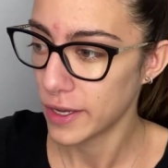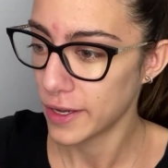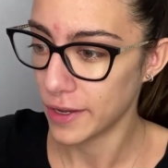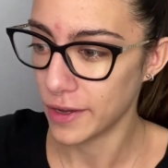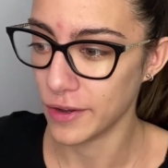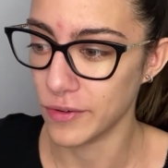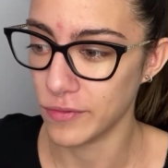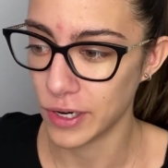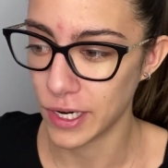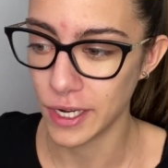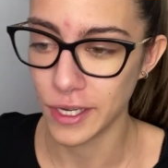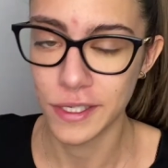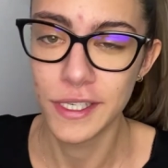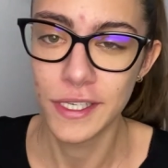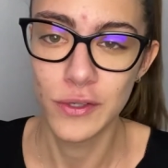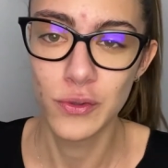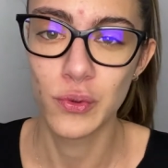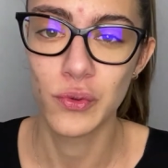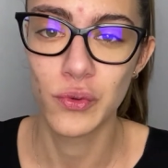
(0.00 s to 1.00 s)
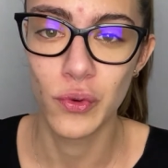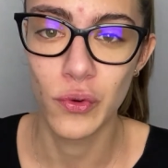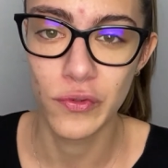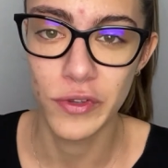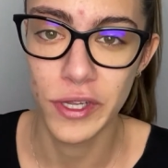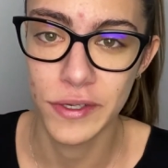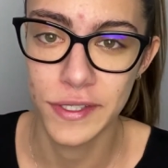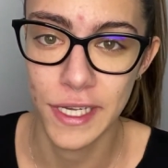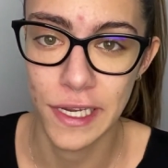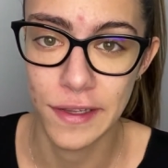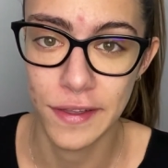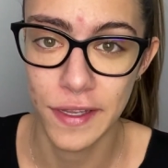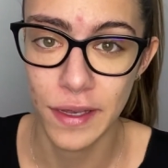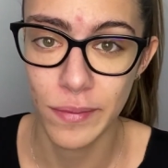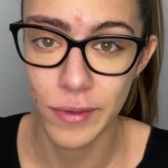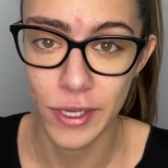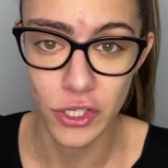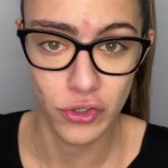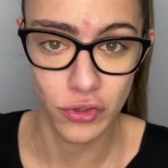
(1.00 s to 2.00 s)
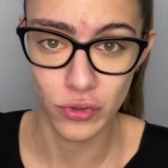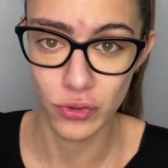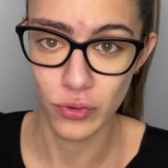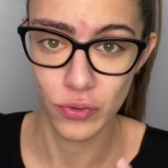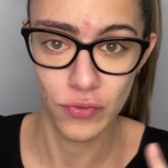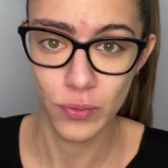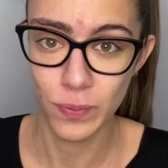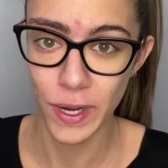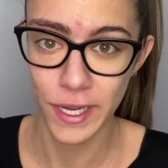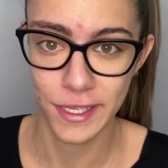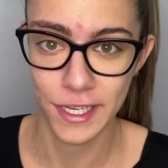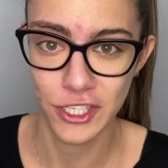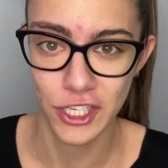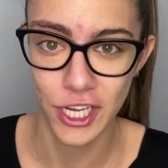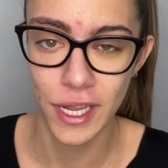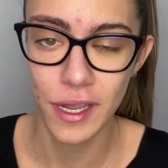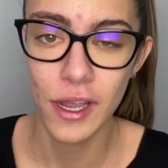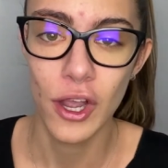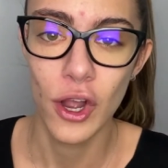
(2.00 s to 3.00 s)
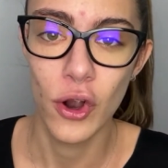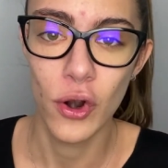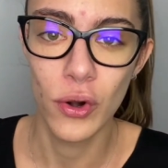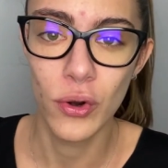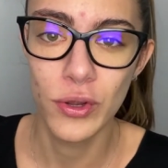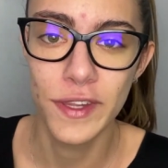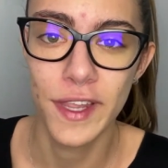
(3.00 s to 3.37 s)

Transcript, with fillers: euh, voilà, question de confidentialité, mais je vous partagerai le